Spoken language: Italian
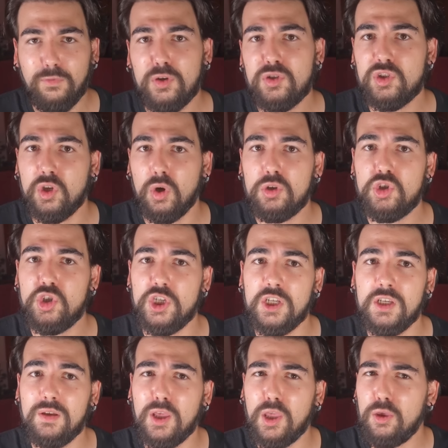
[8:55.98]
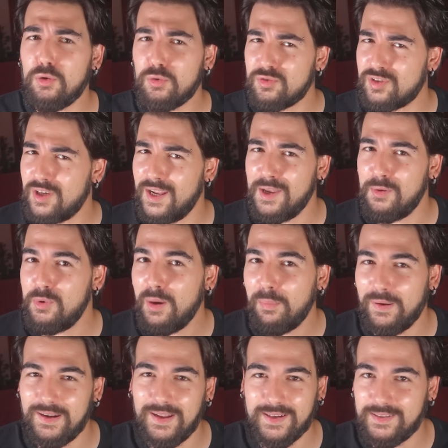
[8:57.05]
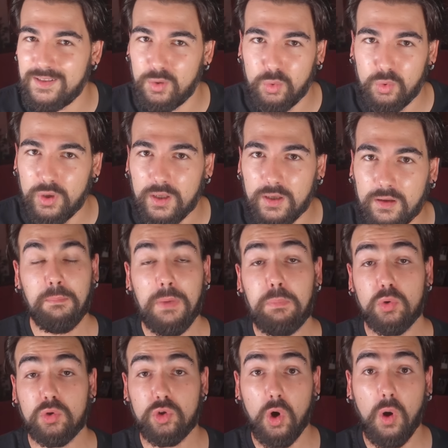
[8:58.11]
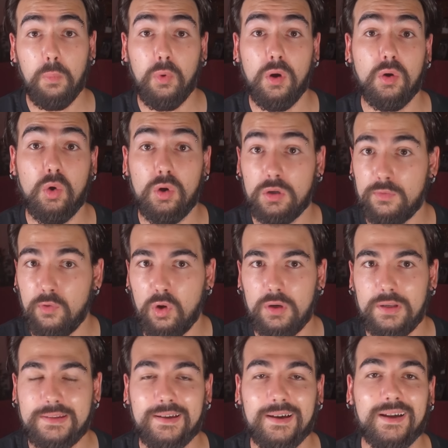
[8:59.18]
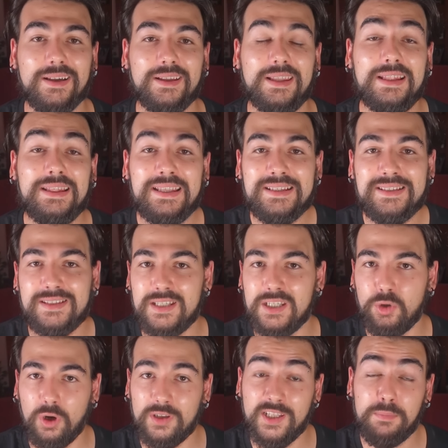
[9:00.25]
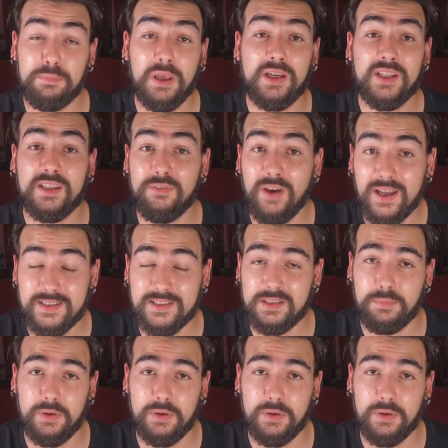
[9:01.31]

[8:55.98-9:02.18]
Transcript: forse oggi io non sarei qui a parlare di lui. Ma purtroppo, ancora una volta, il destino ha dei piani diversi